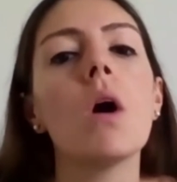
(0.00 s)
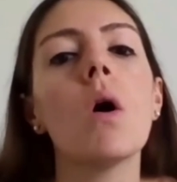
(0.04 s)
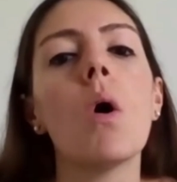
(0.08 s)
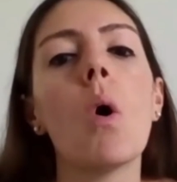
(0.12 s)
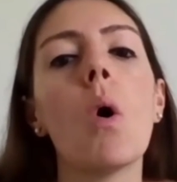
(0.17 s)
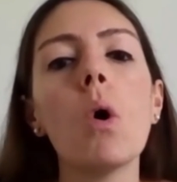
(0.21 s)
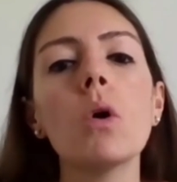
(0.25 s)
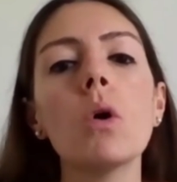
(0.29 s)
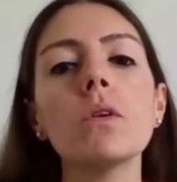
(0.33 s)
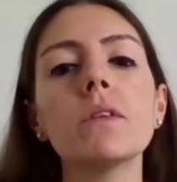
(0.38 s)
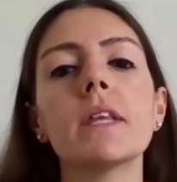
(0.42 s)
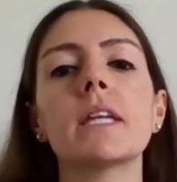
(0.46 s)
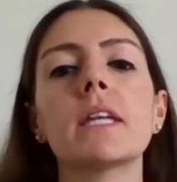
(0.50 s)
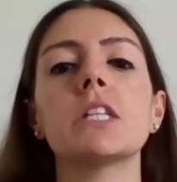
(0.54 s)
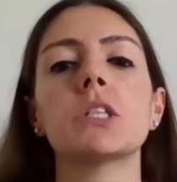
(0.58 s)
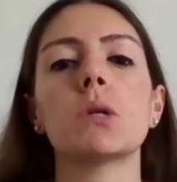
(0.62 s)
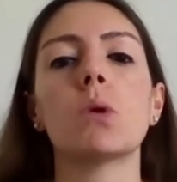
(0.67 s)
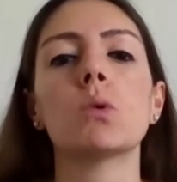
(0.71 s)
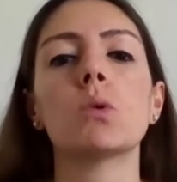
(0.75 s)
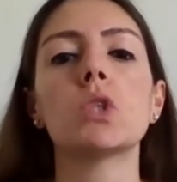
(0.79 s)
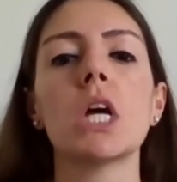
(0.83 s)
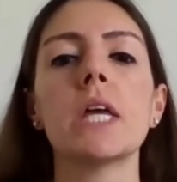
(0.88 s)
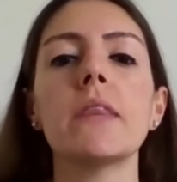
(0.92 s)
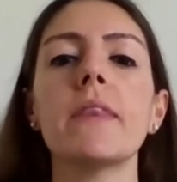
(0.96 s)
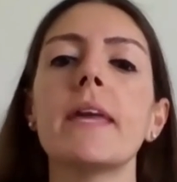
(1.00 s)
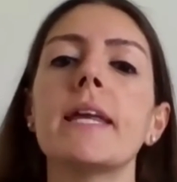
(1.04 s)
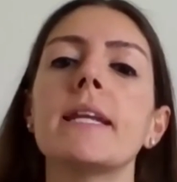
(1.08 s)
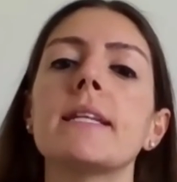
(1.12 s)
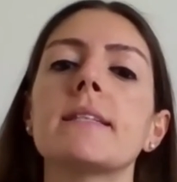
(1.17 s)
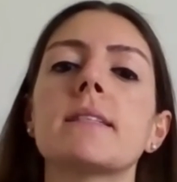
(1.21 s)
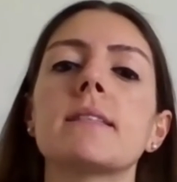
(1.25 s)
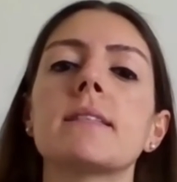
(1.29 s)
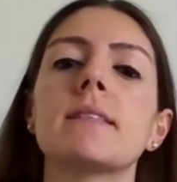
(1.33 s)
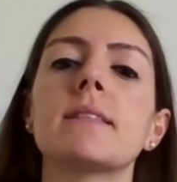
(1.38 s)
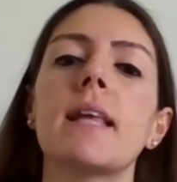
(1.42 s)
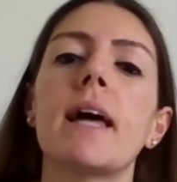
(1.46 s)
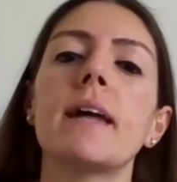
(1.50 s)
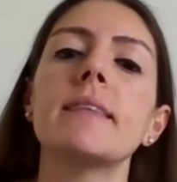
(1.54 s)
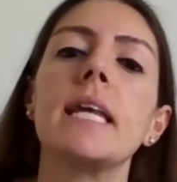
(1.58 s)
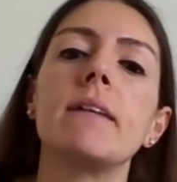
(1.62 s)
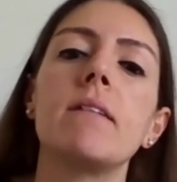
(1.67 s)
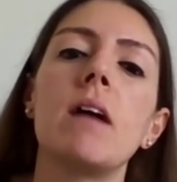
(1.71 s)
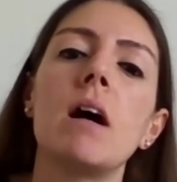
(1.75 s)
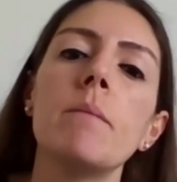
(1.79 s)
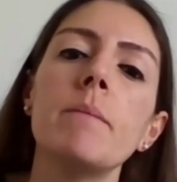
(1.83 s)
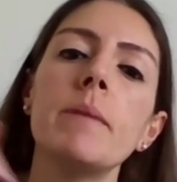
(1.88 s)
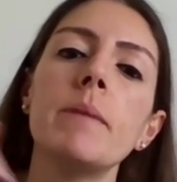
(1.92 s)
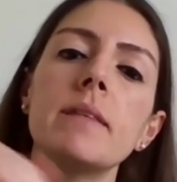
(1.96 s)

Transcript: Oradaki işte uçan eğrisinden devam